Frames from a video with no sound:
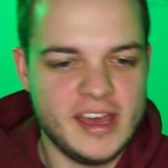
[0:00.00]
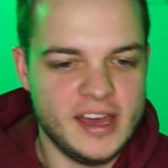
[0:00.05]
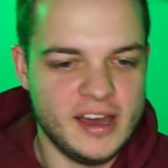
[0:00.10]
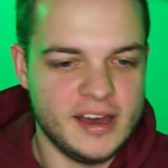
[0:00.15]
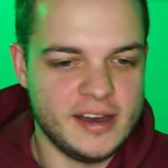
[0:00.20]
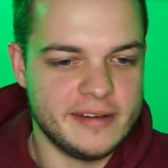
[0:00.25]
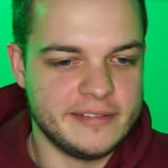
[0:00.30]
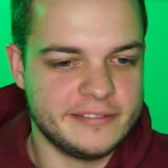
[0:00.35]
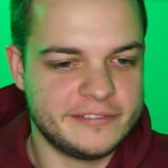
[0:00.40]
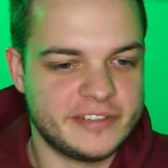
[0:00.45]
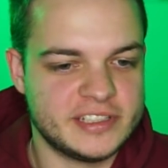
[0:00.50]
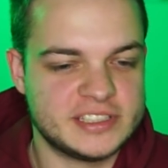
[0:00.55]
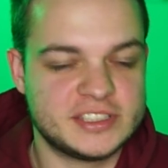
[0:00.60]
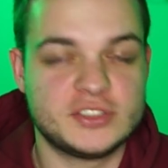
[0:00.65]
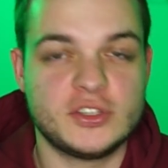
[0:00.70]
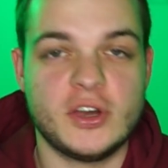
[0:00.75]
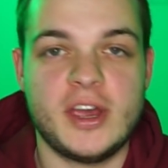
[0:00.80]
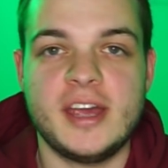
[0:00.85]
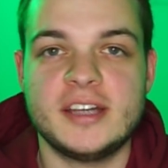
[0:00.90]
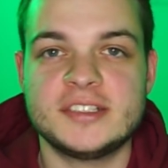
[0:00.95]
Äh, falls
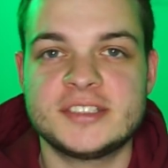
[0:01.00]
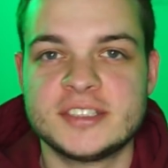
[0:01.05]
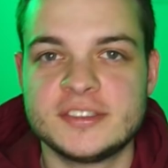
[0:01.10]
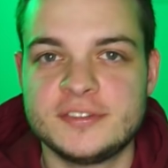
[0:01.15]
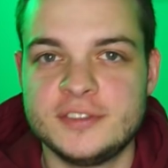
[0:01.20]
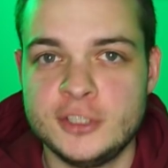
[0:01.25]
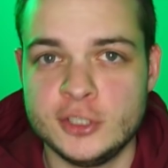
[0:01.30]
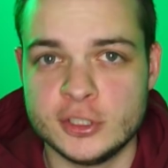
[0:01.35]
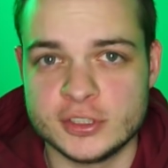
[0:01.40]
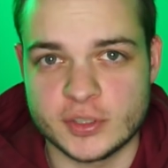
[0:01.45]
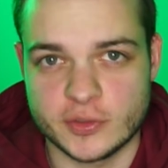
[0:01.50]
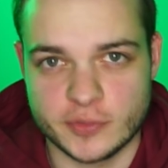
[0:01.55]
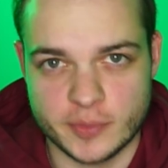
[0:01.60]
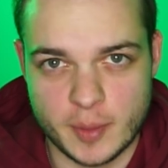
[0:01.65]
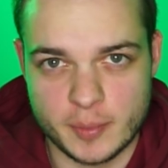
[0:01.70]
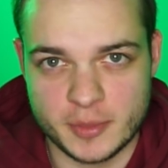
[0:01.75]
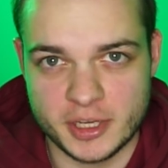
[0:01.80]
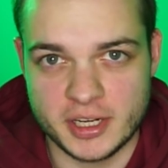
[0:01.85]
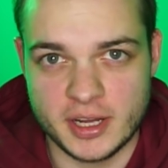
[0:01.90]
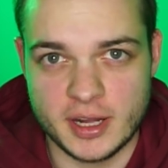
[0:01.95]
es euer erstes Video ist auf
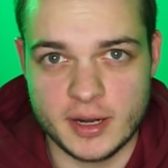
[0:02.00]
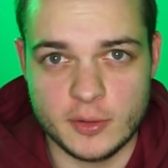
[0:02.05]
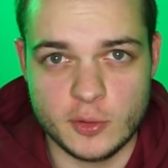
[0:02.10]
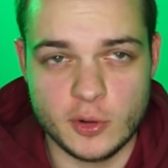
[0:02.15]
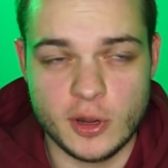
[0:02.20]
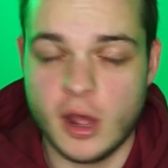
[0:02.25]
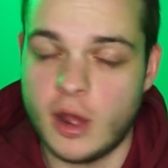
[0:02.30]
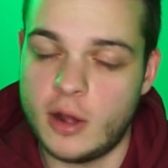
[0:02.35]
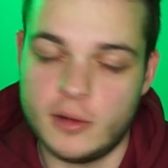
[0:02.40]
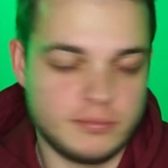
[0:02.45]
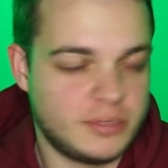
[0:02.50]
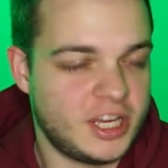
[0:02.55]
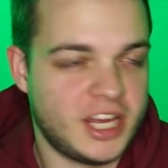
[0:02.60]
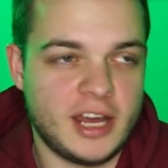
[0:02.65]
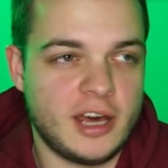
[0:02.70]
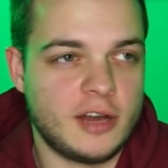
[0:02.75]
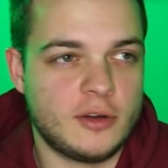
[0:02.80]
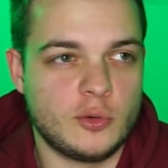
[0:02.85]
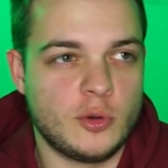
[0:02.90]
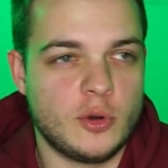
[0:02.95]
meinem Kanal, euer, keine
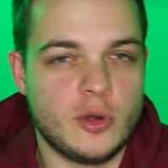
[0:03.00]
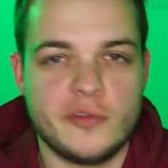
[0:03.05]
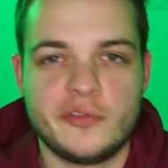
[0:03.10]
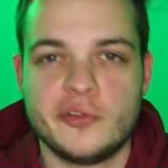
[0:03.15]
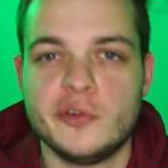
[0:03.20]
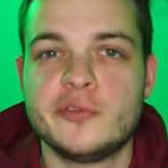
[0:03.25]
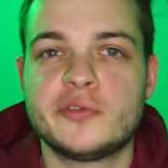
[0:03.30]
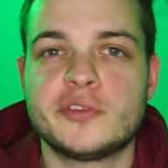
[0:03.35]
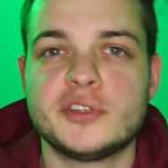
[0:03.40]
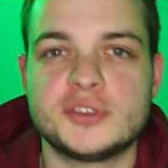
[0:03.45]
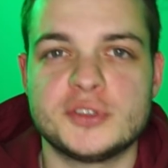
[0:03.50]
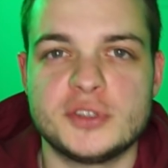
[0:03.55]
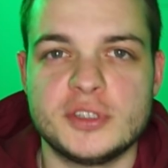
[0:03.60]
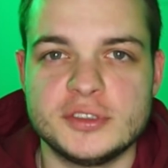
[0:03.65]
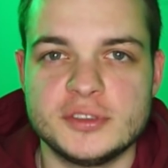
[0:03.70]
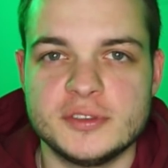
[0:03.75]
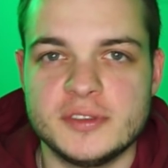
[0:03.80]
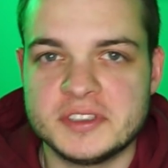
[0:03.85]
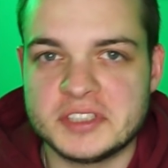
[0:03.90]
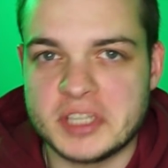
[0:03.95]
Ahnung, euer fünftes oder
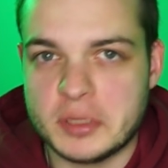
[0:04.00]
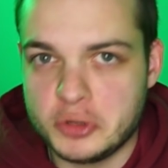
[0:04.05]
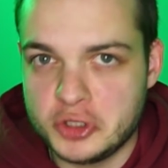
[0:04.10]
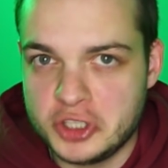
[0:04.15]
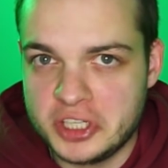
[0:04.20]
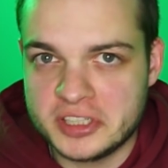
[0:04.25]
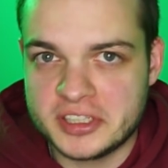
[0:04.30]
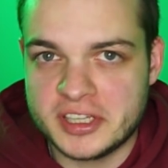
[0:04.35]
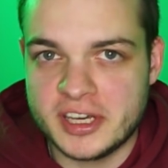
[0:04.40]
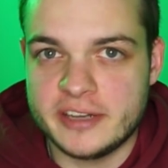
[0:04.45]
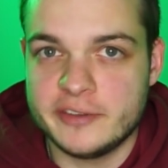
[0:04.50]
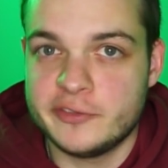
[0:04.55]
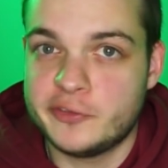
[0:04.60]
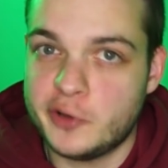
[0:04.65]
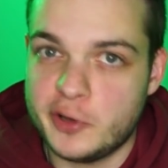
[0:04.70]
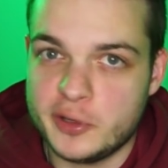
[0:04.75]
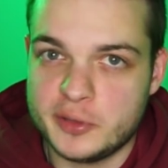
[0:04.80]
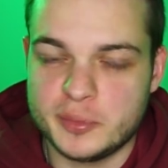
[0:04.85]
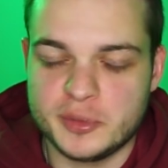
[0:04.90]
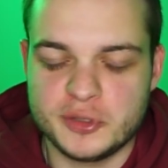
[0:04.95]
sowas, abonniert gerne,
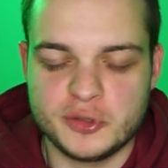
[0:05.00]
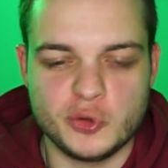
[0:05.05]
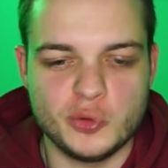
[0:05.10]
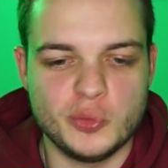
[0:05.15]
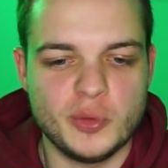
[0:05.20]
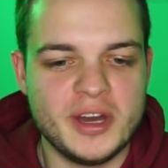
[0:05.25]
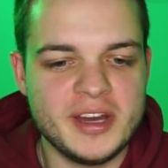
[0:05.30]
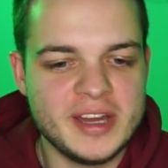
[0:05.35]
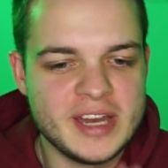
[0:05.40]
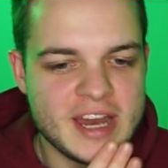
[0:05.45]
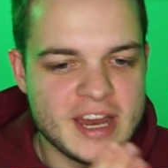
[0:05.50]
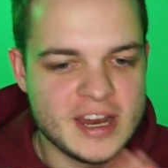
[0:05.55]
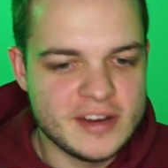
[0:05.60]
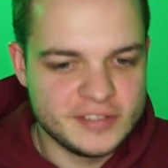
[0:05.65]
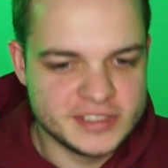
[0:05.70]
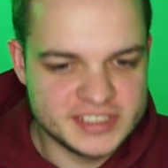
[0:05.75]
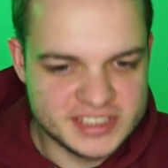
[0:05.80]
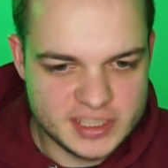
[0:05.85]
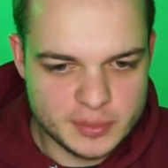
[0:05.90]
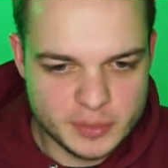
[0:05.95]
freue ich mich drüber.
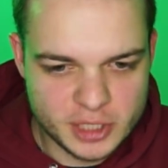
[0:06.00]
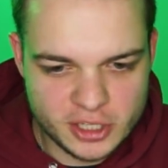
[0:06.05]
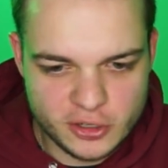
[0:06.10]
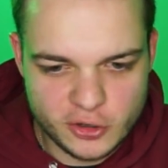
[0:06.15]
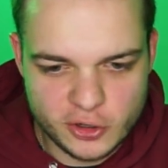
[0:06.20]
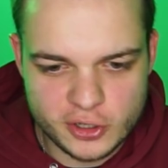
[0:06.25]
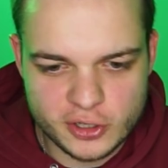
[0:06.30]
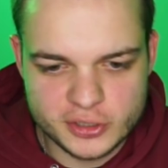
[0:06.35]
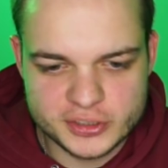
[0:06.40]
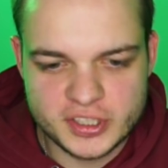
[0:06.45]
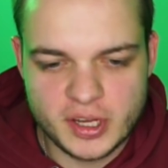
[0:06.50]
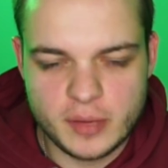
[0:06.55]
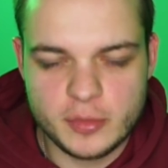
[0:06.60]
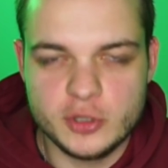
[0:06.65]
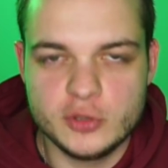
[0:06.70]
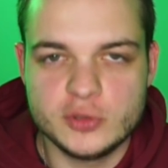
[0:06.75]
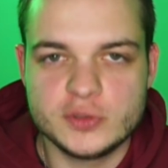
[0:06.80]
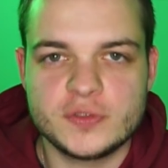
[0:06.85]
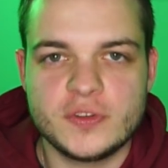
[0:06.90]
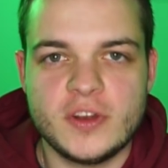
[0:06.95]
Wir sind hier mit einer neuen Ausgabe
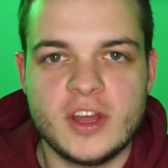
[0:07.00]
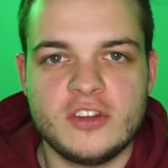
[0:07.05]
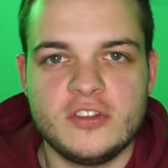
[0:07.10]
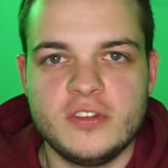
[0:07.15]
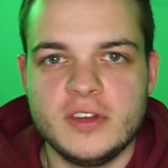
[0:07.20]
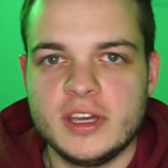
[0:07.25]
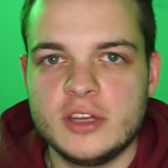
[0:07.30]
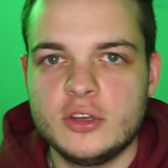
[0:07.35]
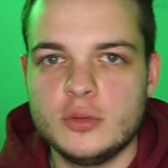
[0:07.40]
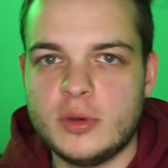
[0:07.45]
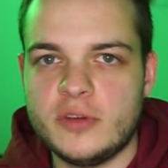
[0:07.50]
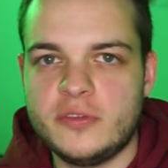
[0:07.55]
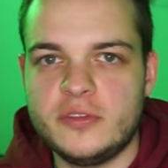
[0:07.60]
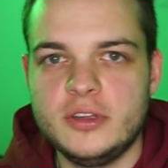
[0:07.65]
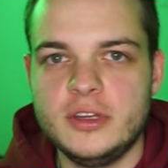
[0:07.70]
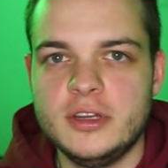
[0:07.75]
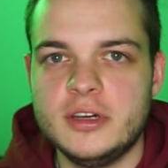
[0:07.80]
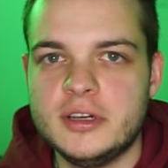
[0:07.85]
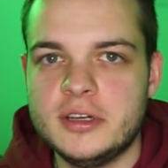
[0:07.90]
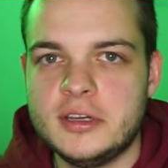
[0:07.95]
Newsflash, wir reden über
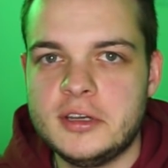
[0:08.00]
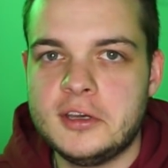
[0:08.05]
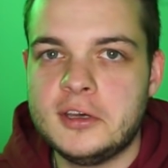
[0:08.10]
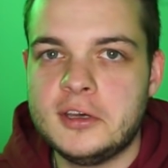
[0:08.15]
viele